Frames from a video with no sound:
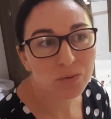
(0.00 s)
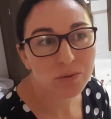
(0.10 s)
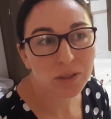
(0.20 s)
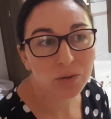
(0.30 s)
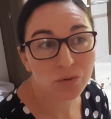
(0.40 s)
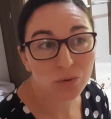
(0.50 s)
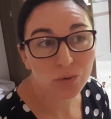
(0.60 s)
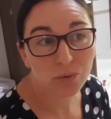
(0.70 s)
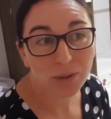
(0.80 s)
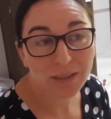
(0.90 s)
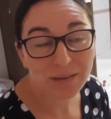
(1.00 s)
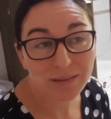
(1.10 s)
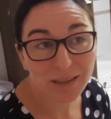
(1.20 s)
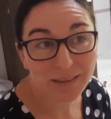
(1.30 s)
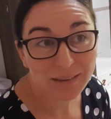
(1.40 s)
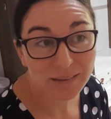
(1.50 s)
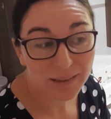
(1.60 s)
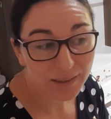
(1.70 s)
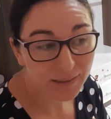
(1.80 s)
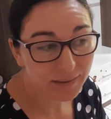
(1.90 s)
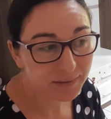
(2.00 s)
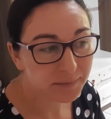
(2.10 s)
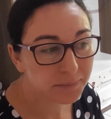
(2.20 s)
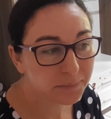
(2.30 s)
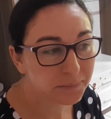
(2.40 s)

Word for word: no tesouro que está na terra,